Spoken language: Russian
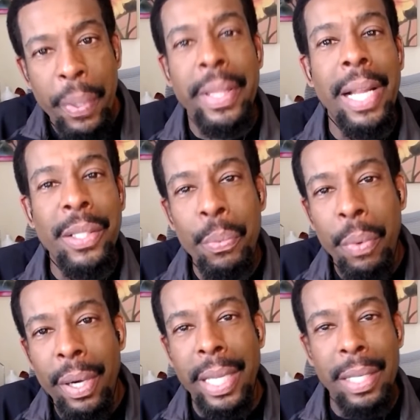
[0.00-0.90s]
Ты
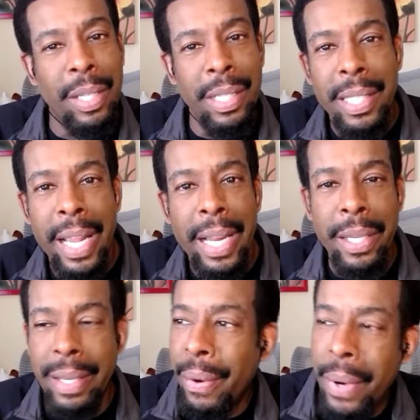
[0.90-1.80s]
когда-нибудь
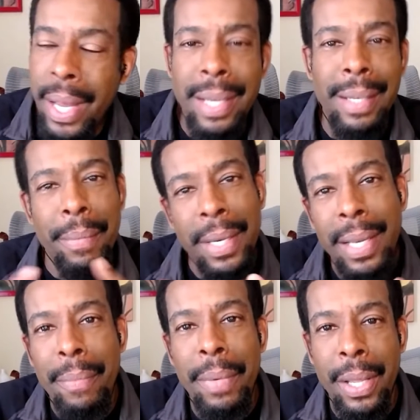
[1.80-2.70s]
используешь это и
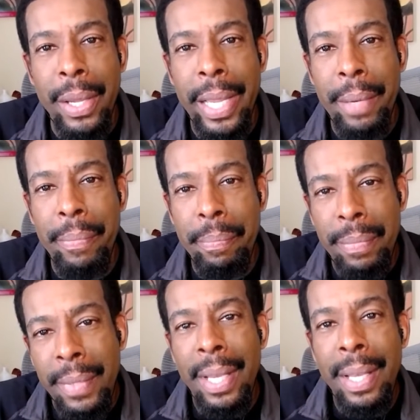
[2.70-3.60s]
говоришь, ну, знаете, я,
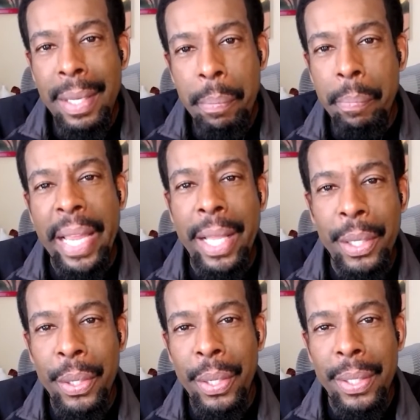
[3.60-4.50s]
наверное, возьму и
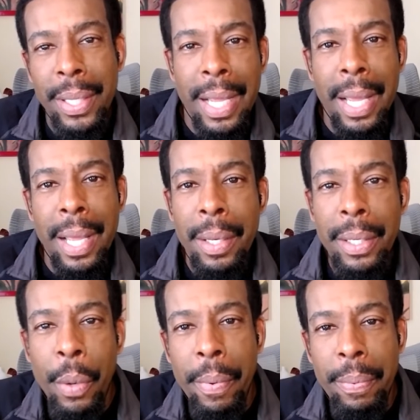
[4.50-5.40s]
подзаработаю на этом.